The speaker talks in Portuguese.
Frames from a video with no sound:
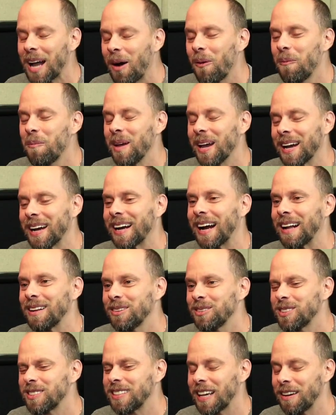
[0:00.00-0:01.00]
o mercado
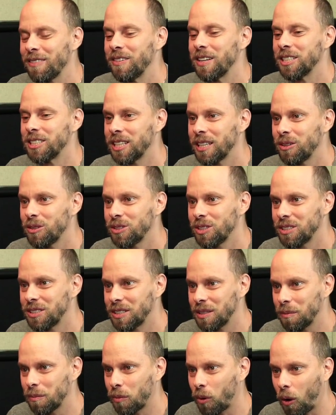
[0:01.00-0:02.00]
cervejeiro de
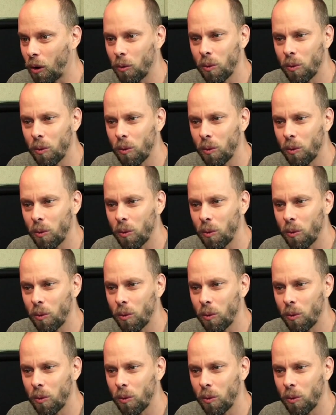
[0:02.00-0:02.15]
Timbó?